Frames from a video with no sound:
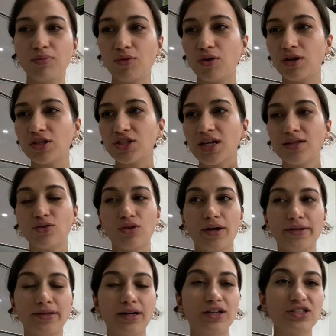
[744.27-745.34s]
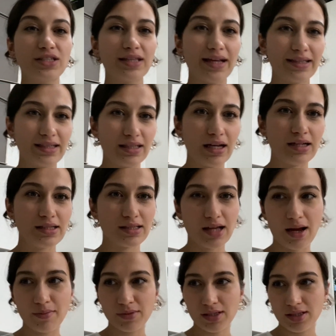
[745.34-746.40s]
böyle şey diyorlardı. Acı zeytinyağı
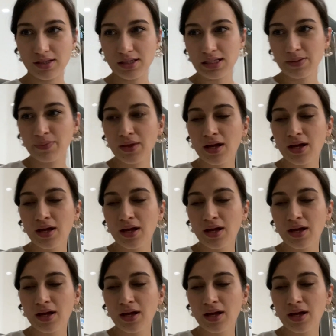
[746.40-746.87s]
ister misiniz?